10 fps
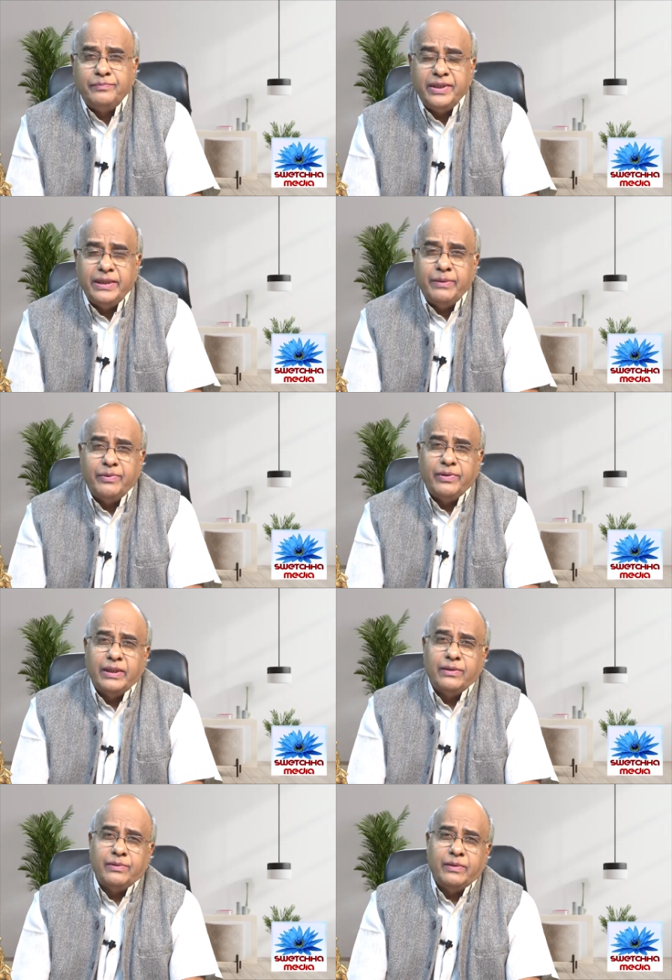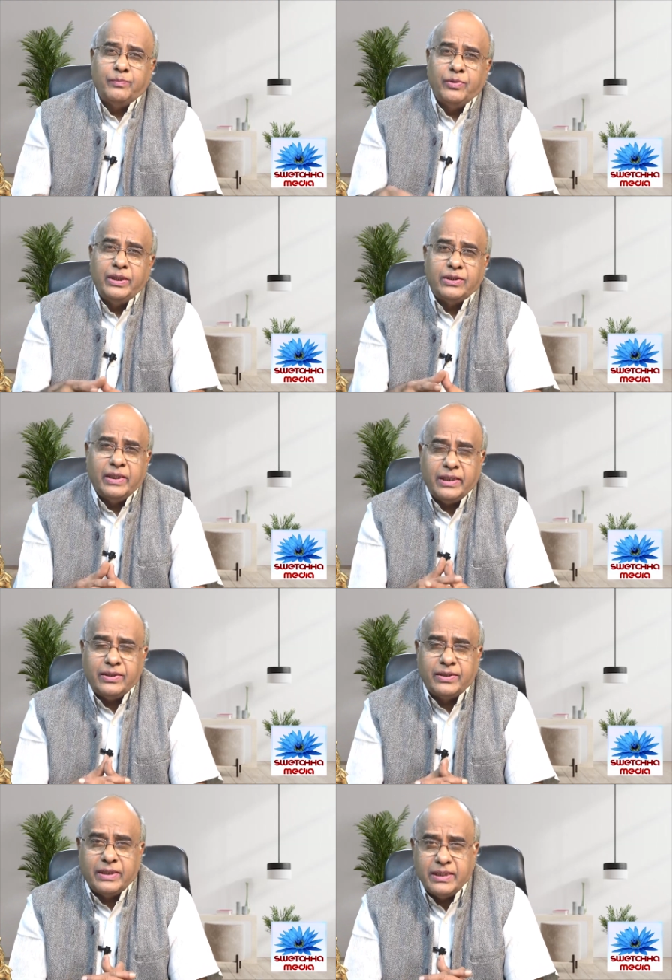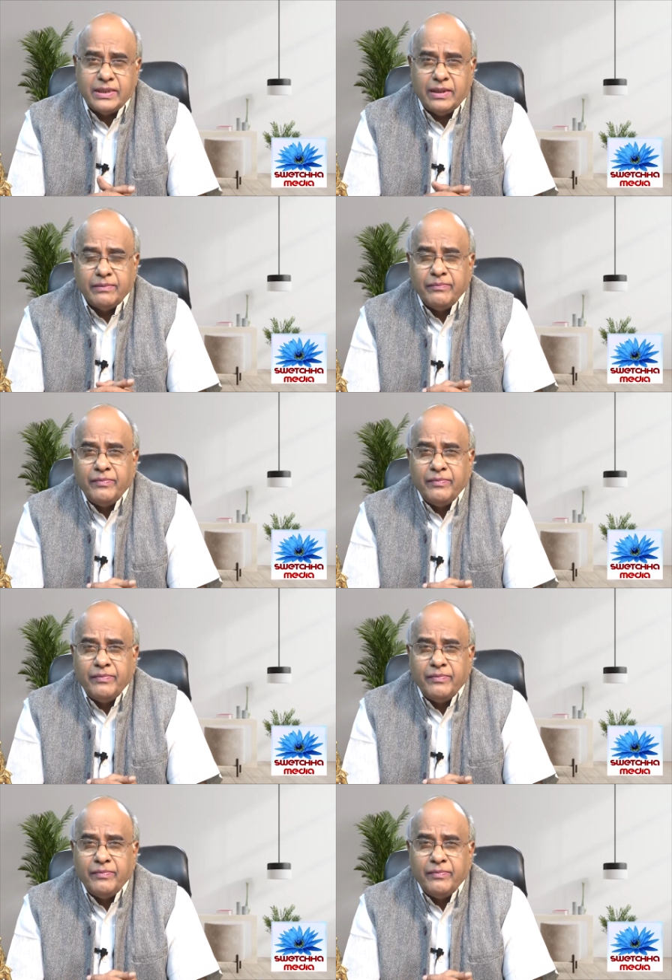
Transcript: బీజేపీ వారిని కూడా పోలీసులు అరెస్ట్ చేశారు